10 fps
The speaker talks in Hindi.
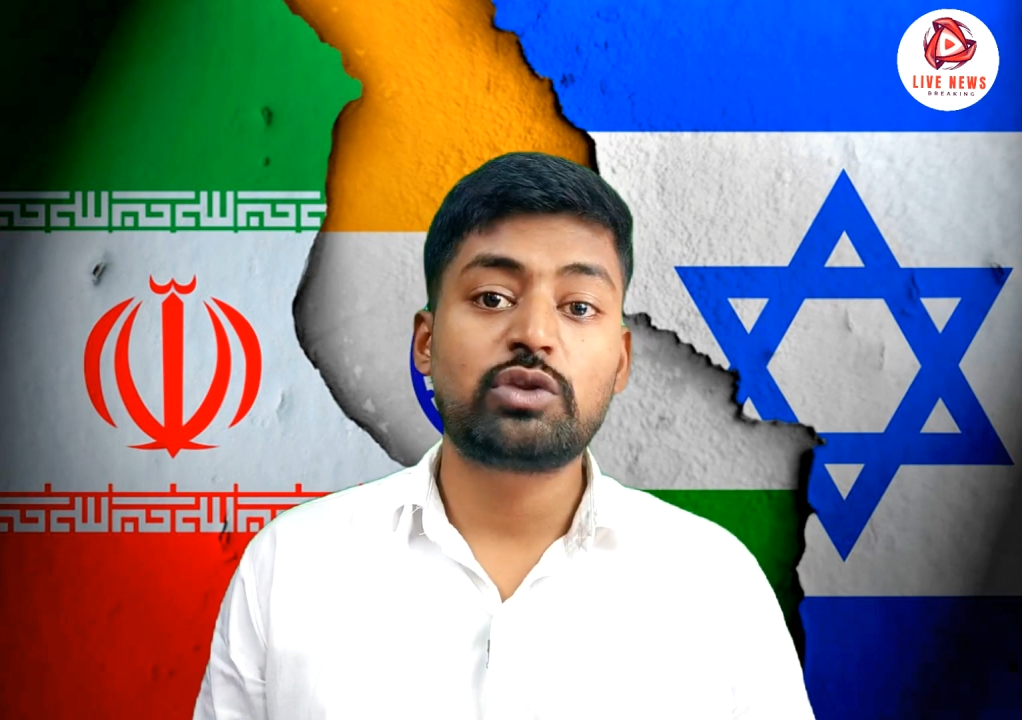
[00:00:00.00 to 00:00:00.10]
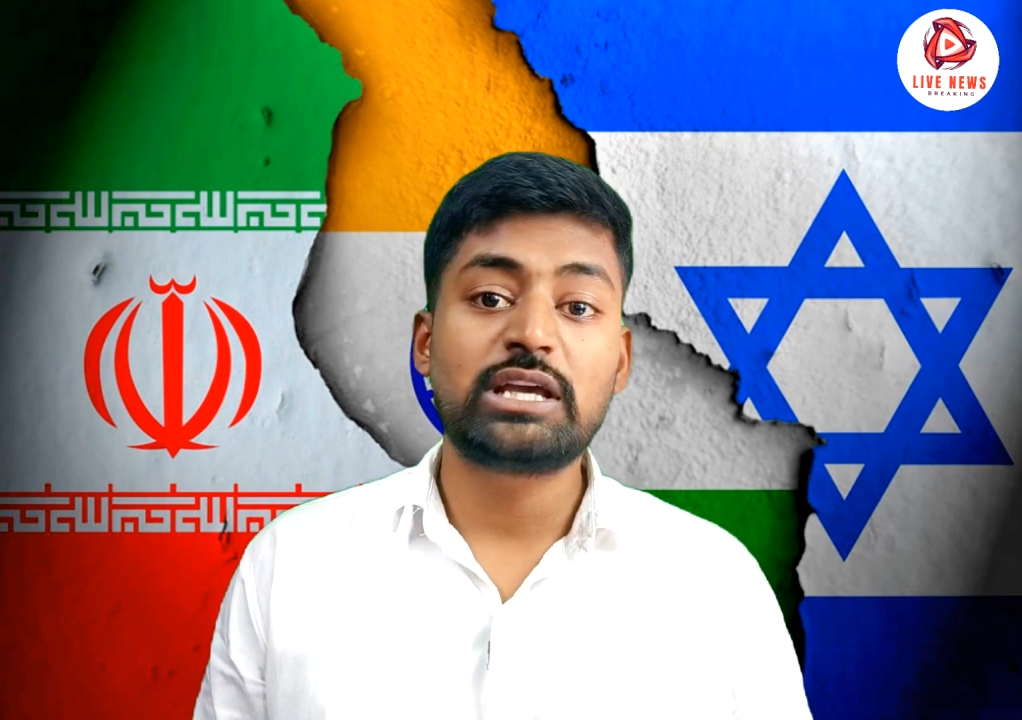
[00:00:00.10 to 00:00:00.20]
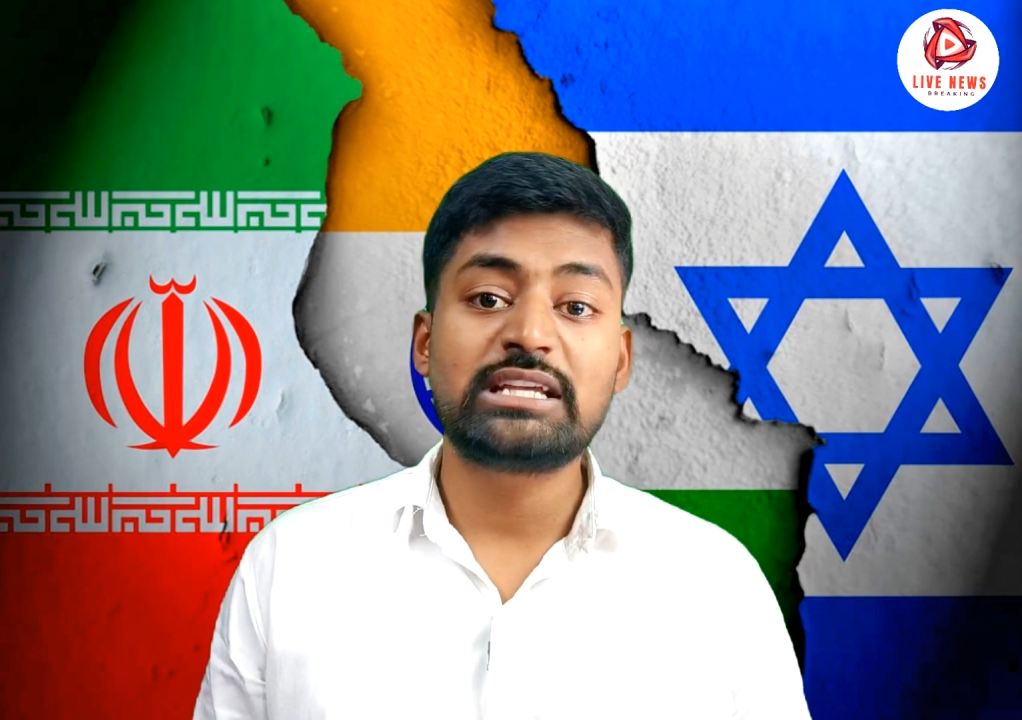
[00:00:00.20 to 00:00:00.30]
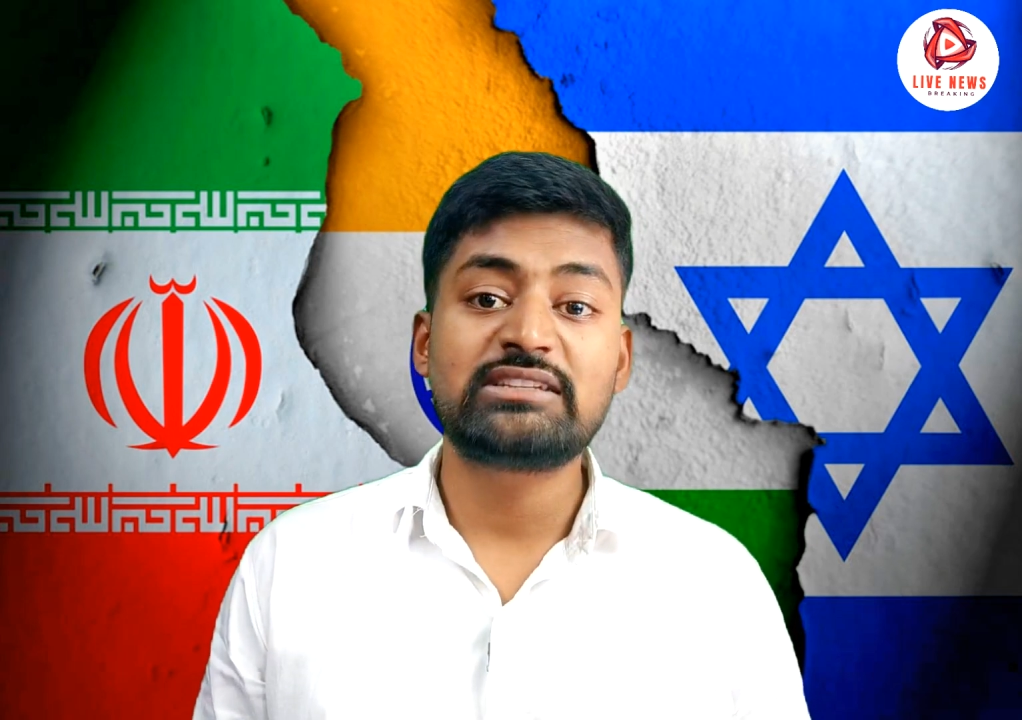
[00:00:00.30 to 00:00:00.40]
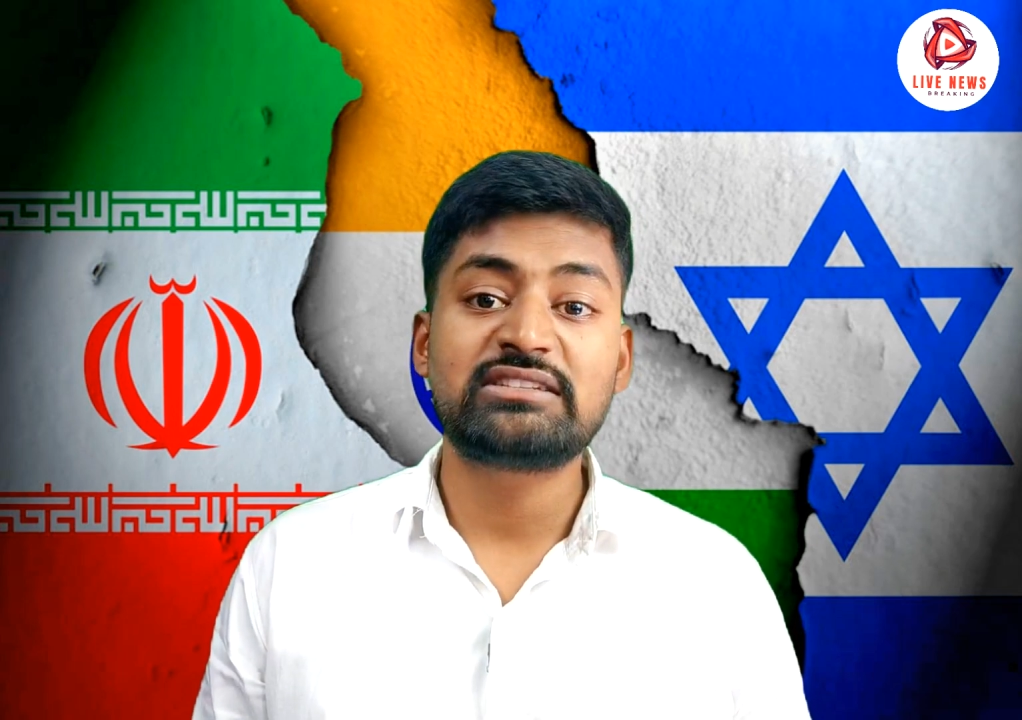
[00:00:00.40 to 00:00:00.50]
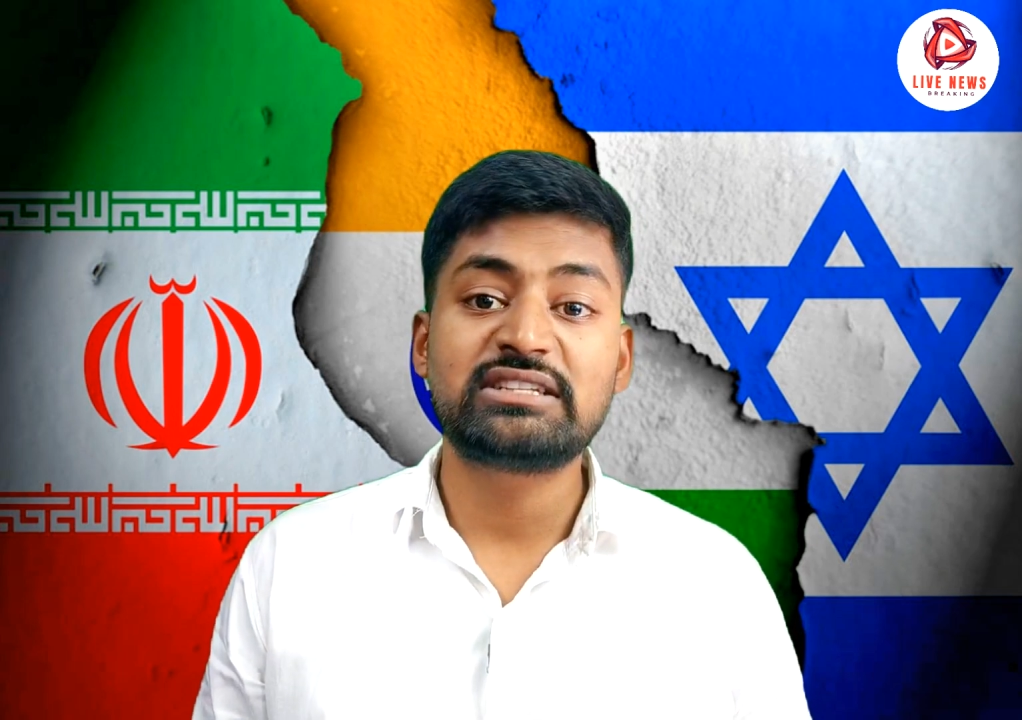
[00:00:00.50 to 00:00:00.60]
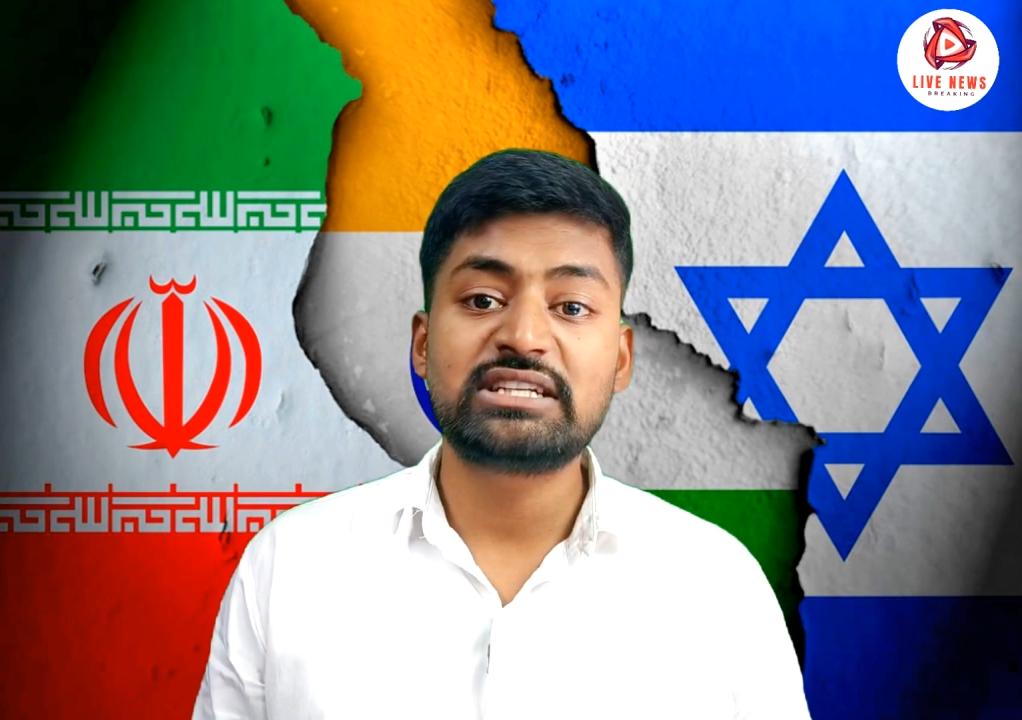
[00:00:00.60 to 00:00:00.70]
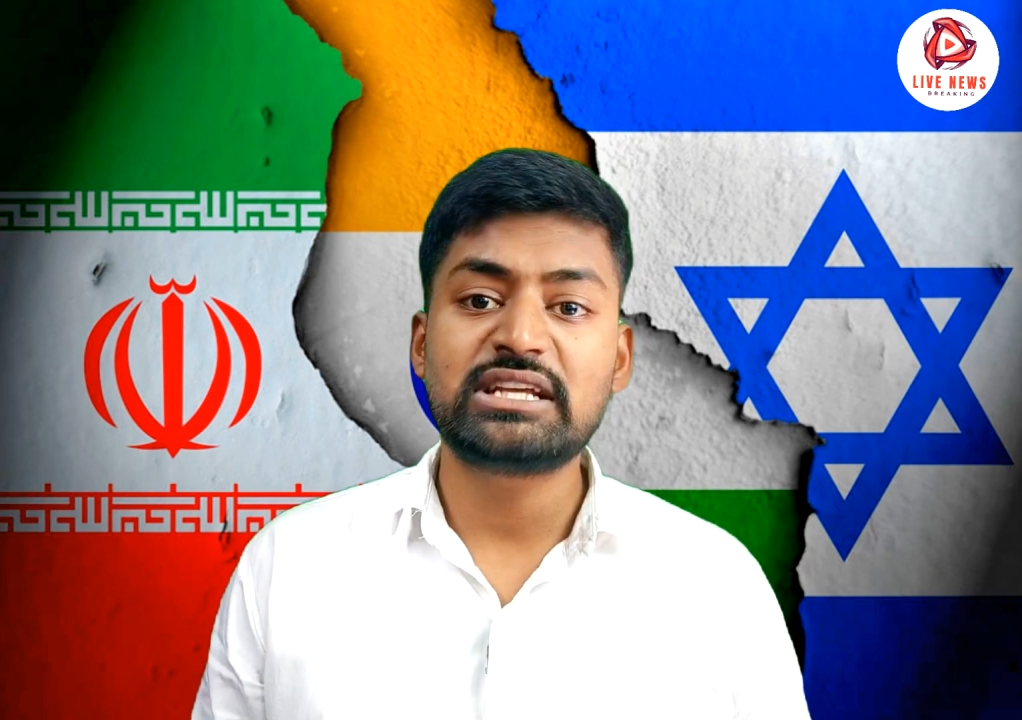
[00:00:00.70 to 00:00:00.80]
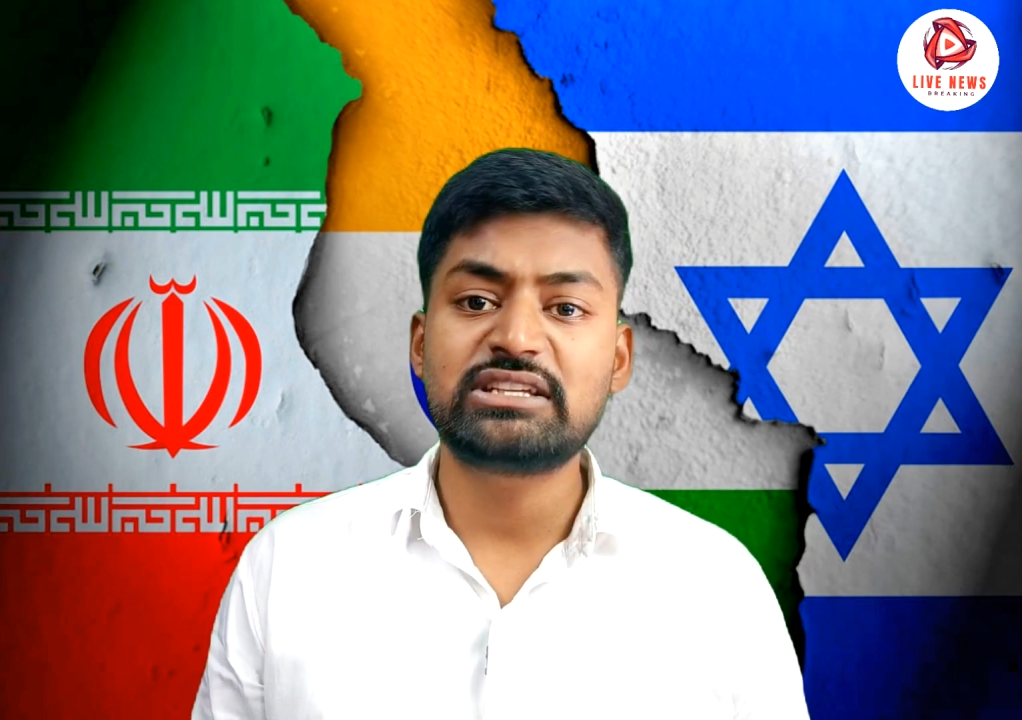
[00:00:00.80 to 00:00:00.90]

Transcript: देश सीधे